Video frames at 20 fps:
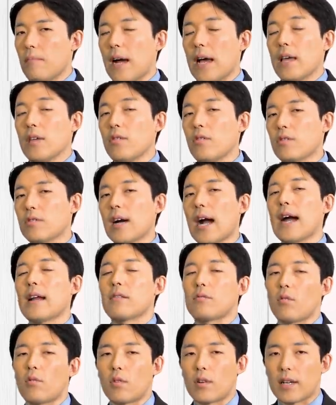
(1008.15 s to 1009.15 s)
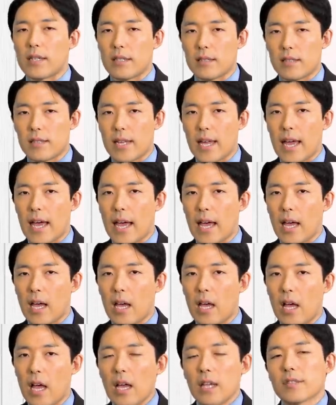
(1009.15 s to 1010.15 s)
まあよくあるところがですね、